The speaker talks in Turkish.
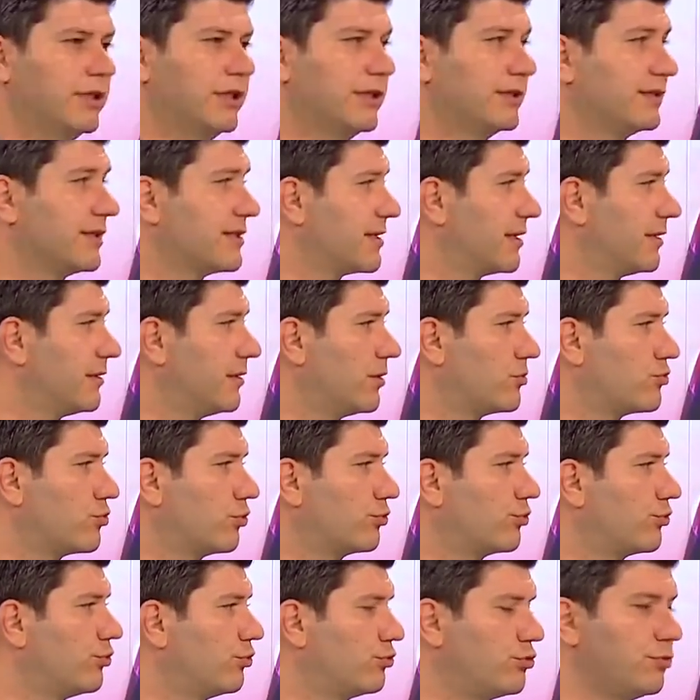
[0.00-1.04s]
Galatasaray'ın da
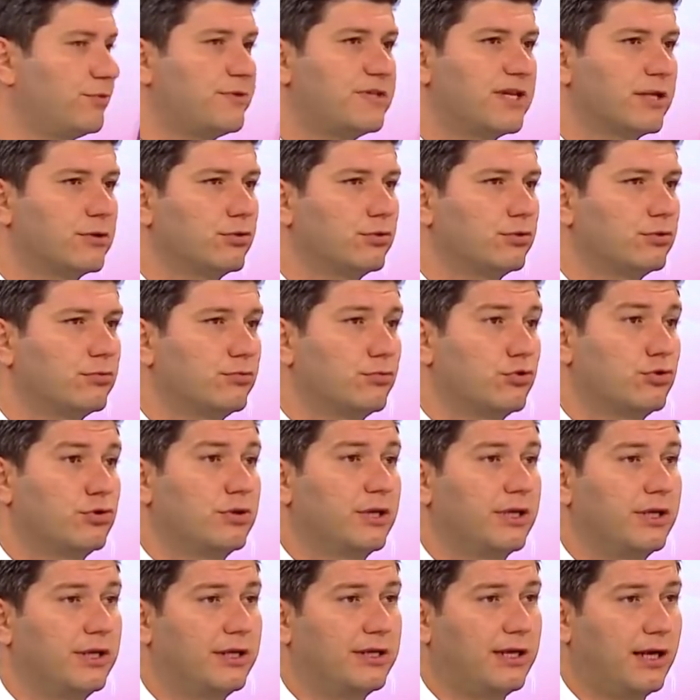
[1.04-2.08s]
çok kötü bir sezondu.
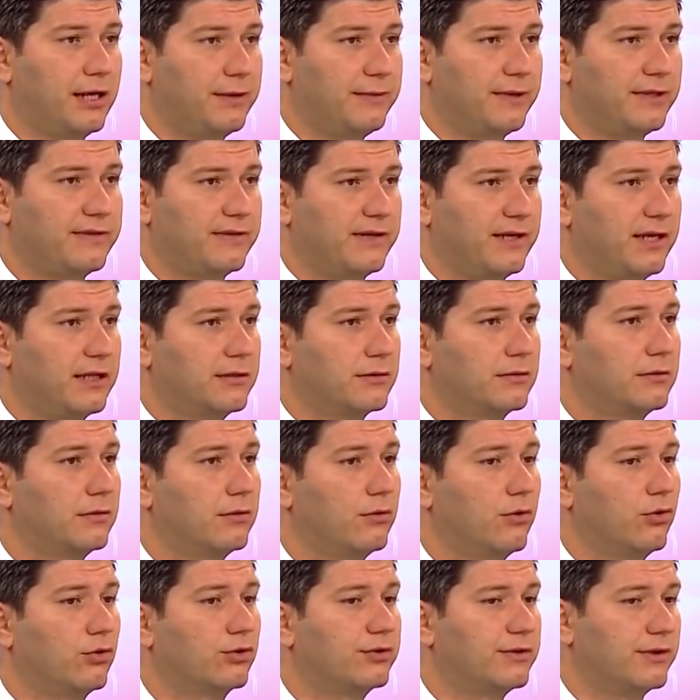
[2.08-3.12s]
Muslera'yı evet. kaybettiler.
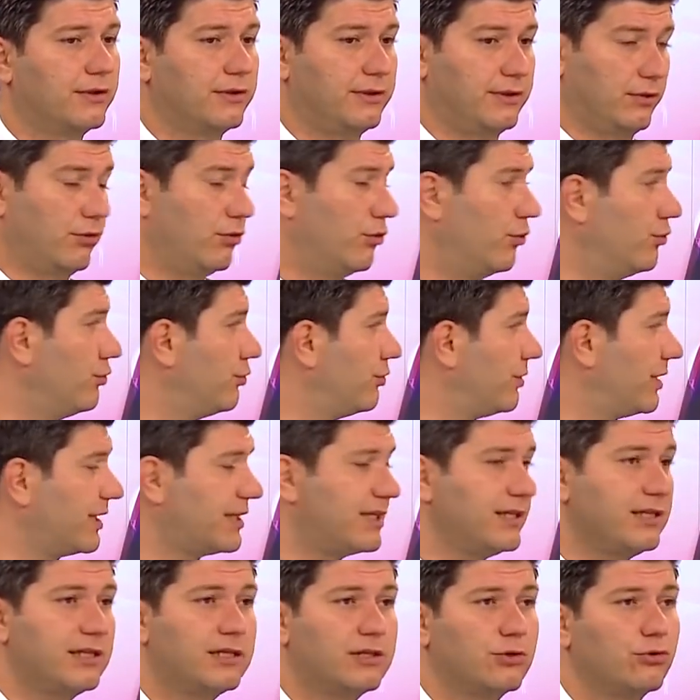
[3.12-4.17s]
Orta
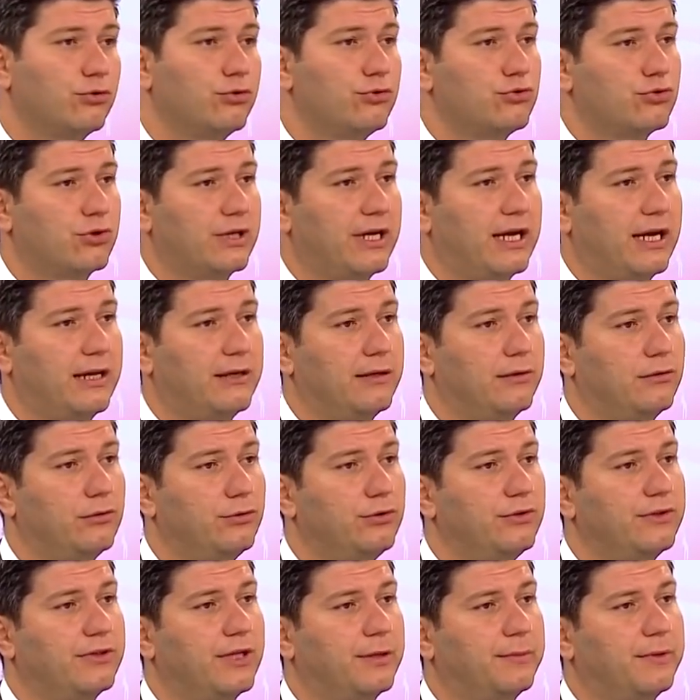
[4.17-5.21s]
önündeki iki oyuncu da yani
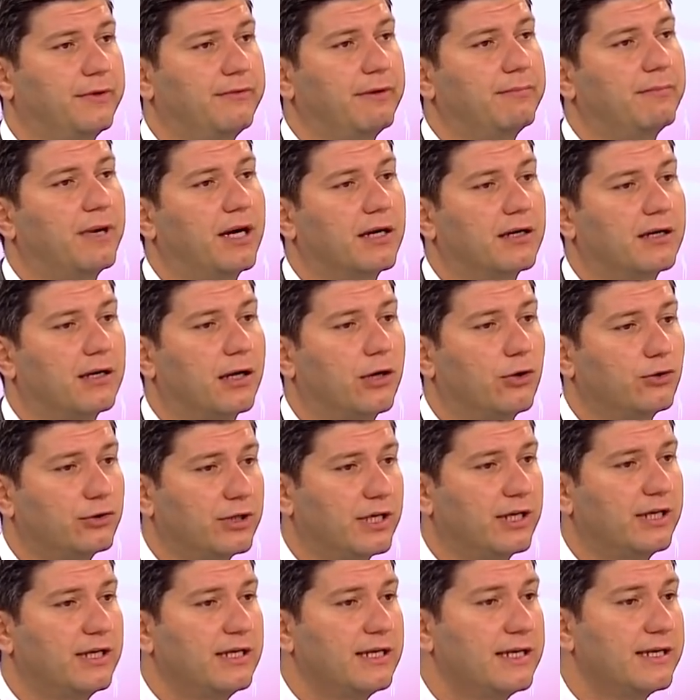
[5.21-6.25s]
Luyendama ve Marcao
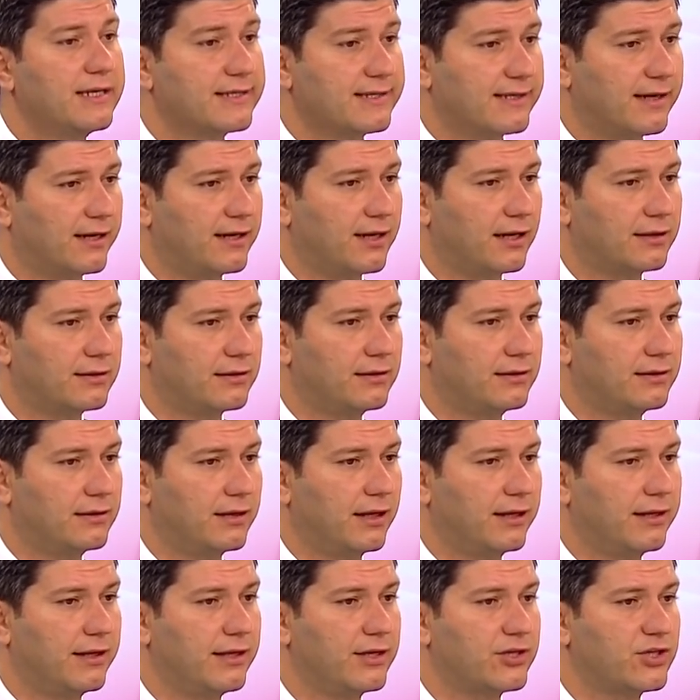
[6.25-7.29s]
da
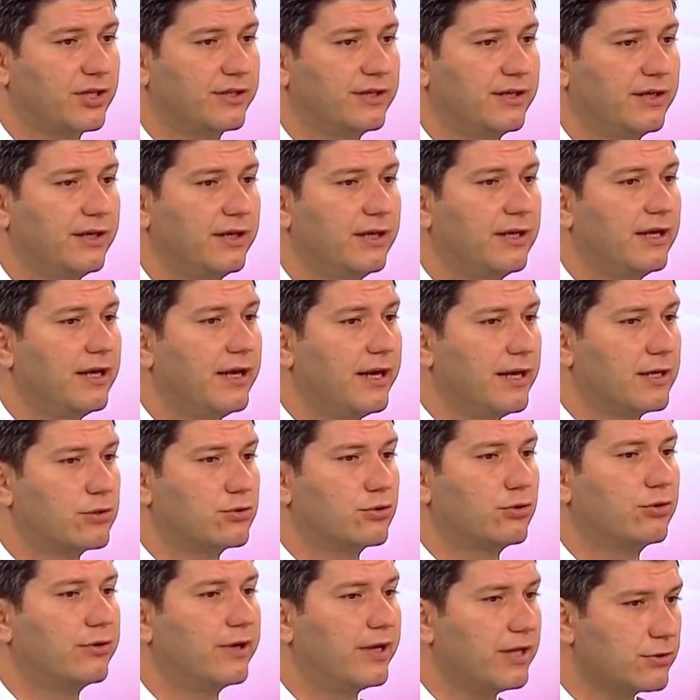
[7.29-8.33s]
sakatlıklar yaşadı. E
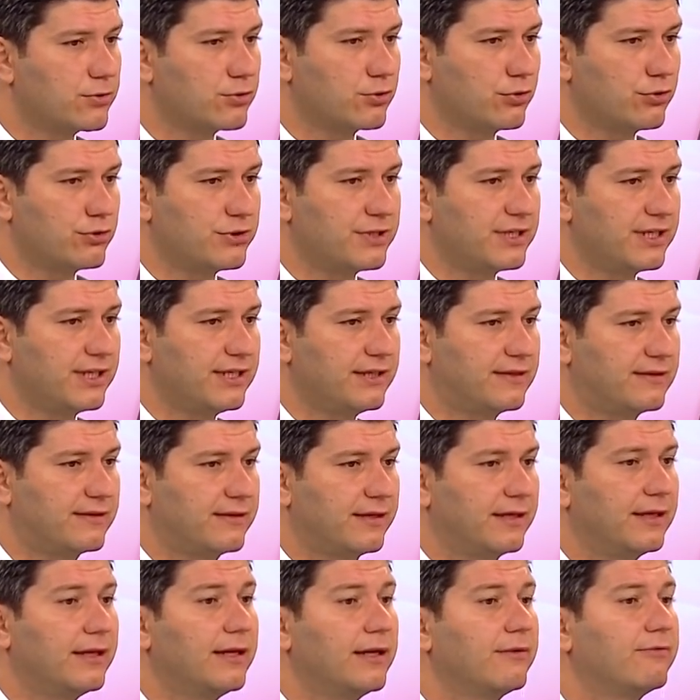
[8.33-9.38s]
sonra Enzonzi
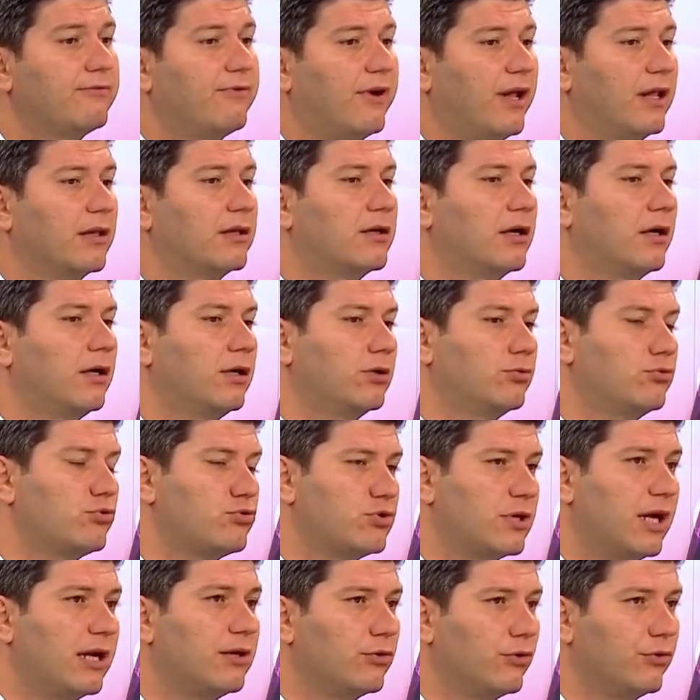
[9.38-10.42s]
gitti. Falcao
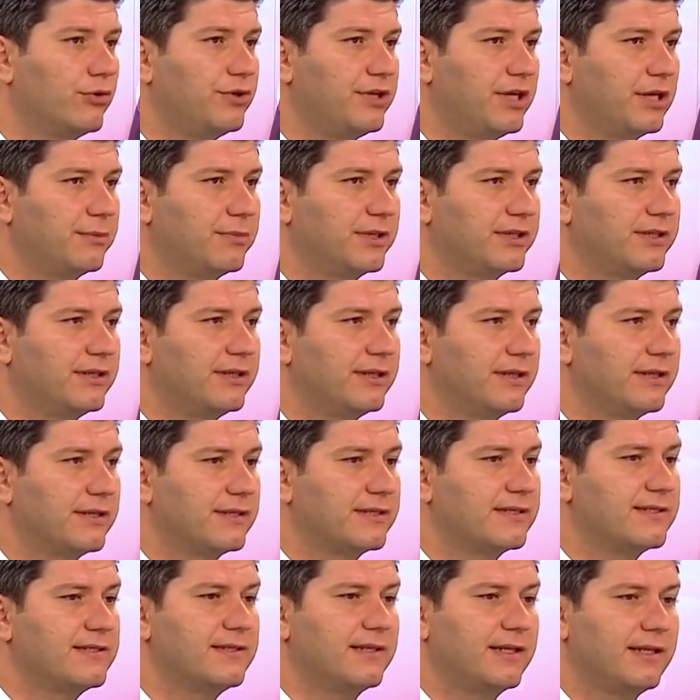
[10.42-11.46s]
düzenli oynayamadı.
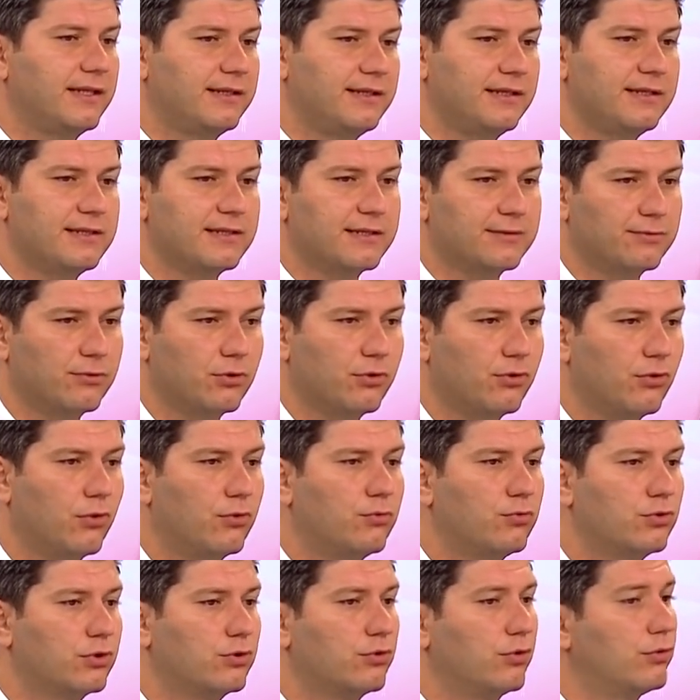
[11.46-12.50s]
Sizin de dediğiniz gibi o
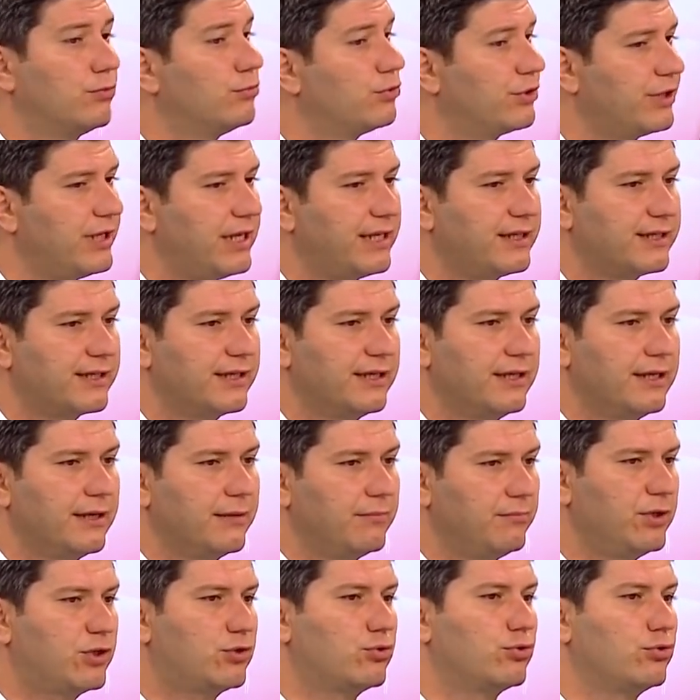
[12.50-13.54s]
omurga omurilik
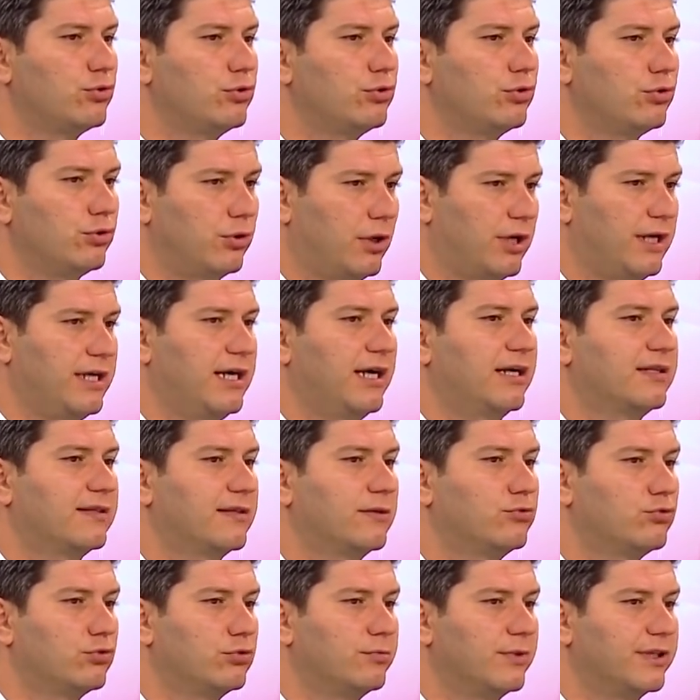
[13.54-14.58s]
bir türlü
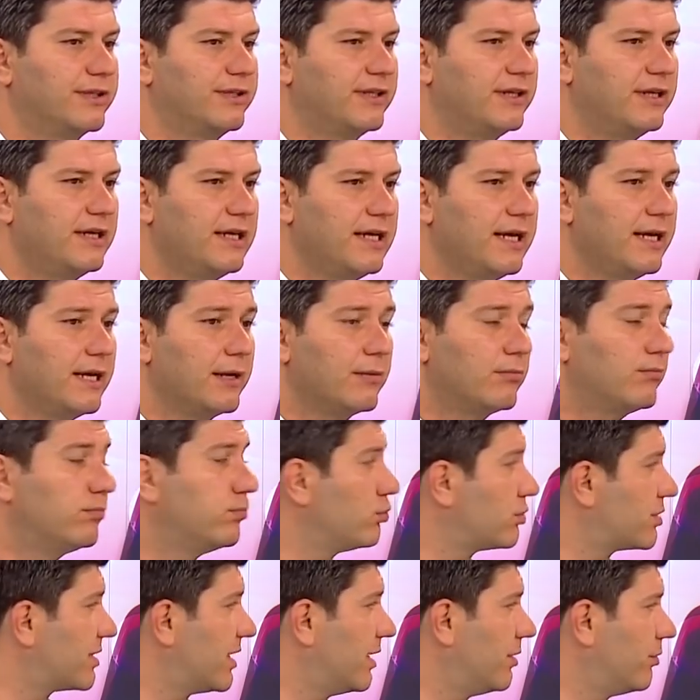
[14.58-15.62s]
ayakta durmadı.
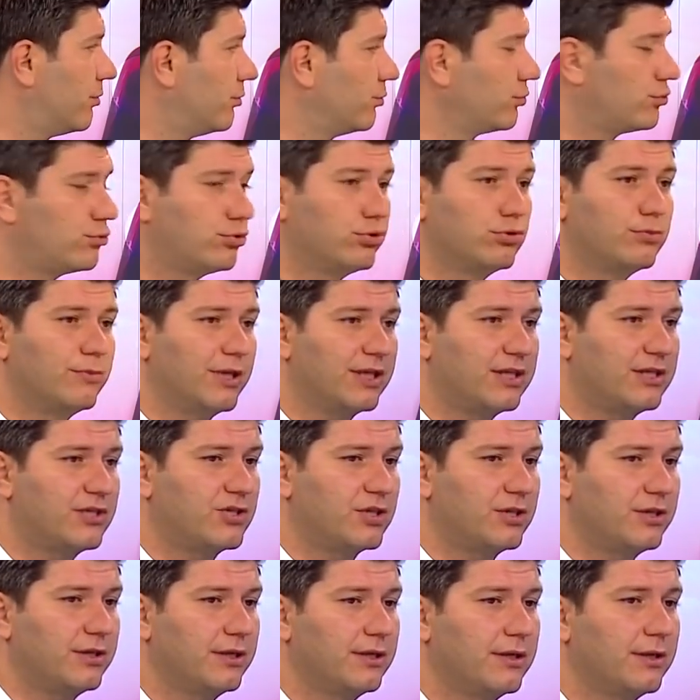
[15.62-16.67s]
Bu sene onu kurmak
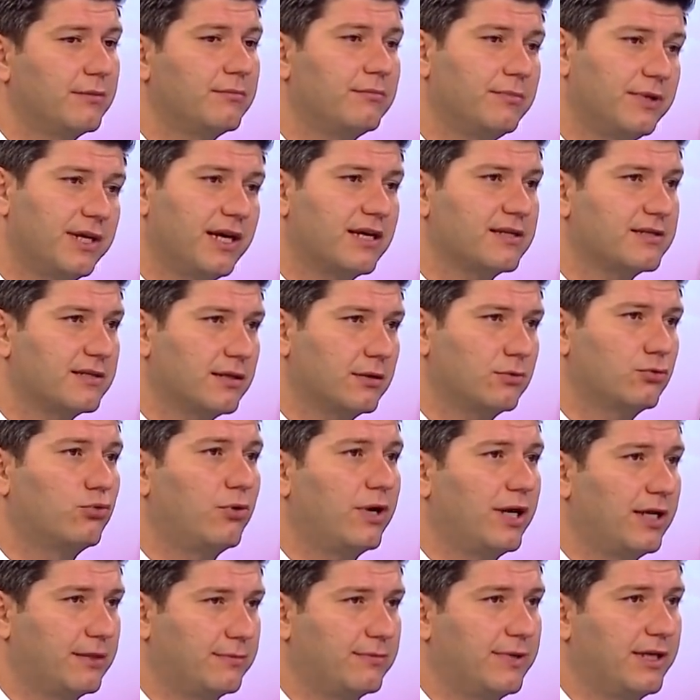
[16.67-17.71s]
için biraz da
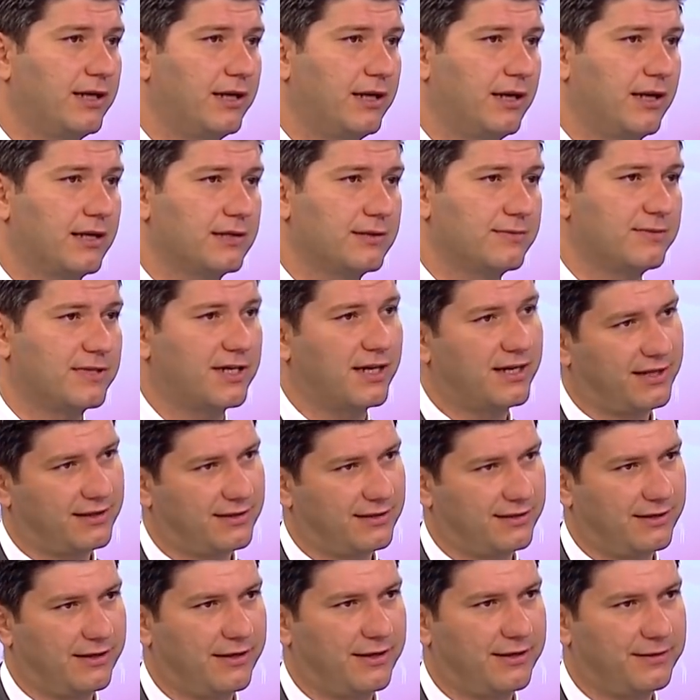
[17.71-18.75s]
dua etmeleri lazım
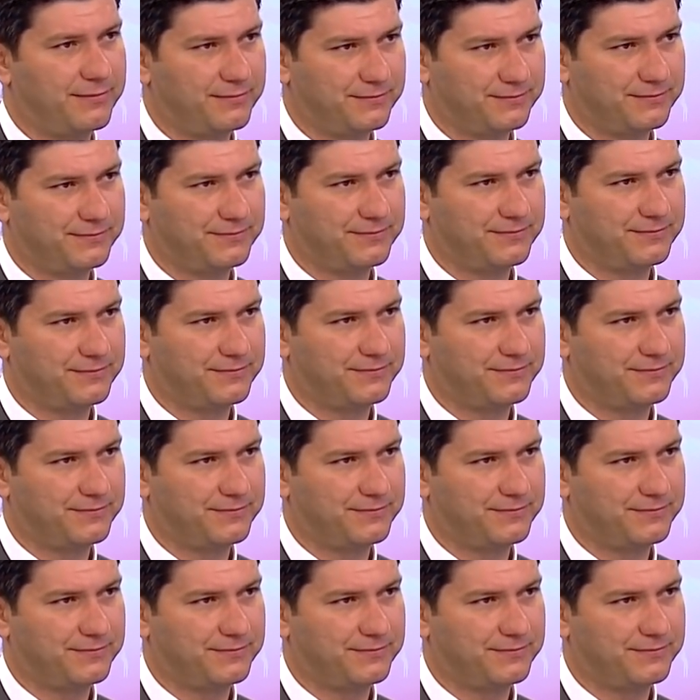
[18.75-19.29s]
sakatlıklara.